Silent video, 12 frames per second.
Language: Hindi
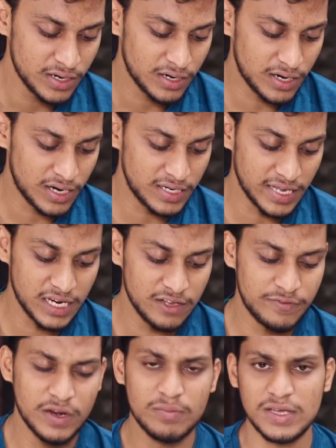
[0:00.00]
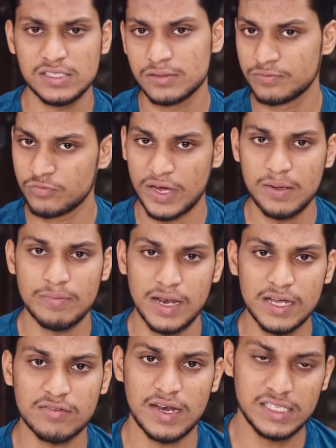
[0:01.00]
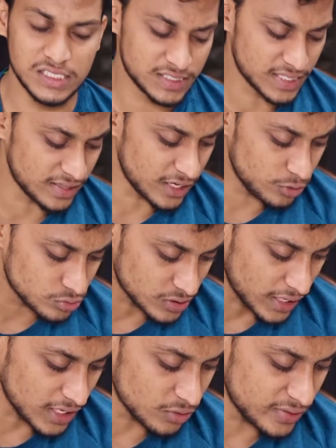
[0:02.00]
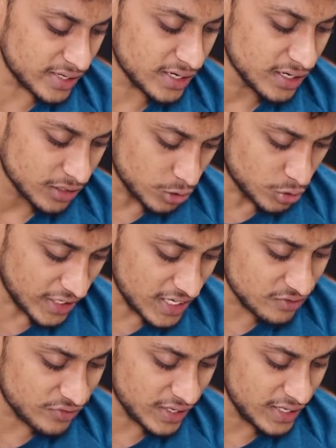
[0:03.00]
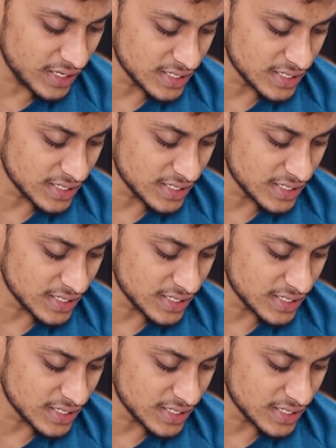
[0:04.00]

डेयरी फ्री मीन्स वही मिल्क वाली चीज़ के अंदर यूज़ नहीं हुई है ग्लूटीन फ्री